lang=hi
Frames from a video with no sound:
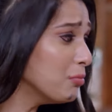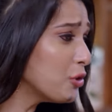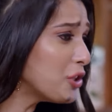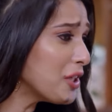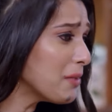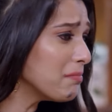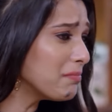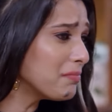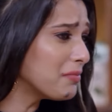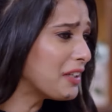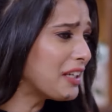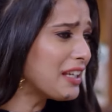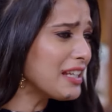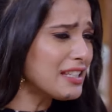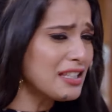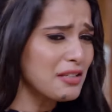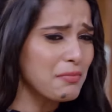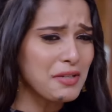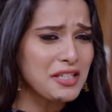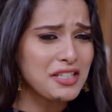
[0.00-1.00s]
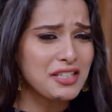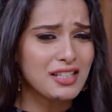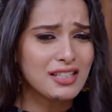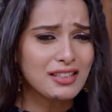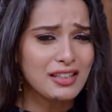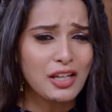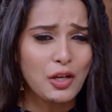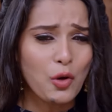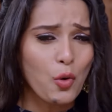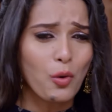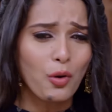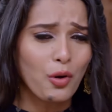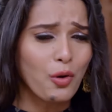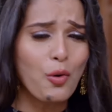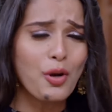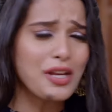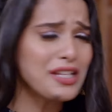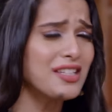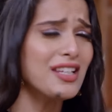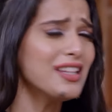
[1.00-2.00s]
मुझे किसी भी चीज़ की
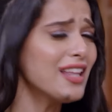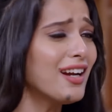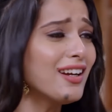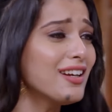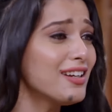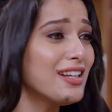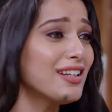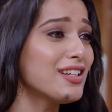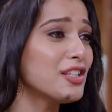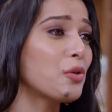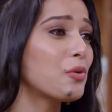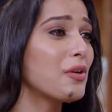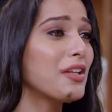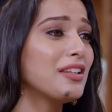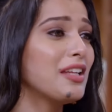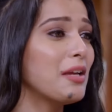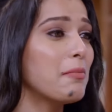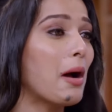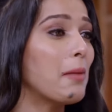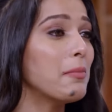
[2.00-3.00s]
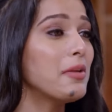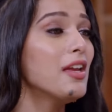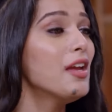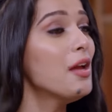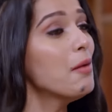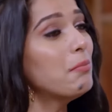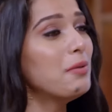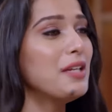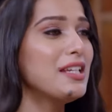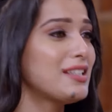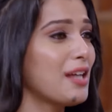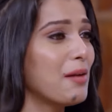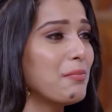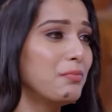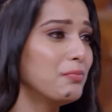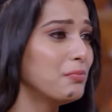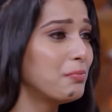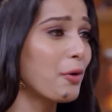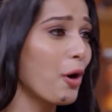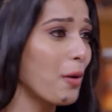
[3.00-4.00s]
कोई चिंता करने की ज़रूरत नहीं मामी प्लीज़
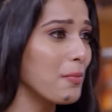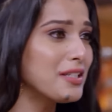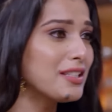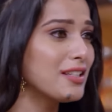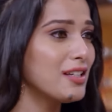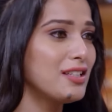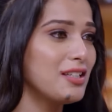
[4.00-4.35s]
आप अच्छा प्रॉमिस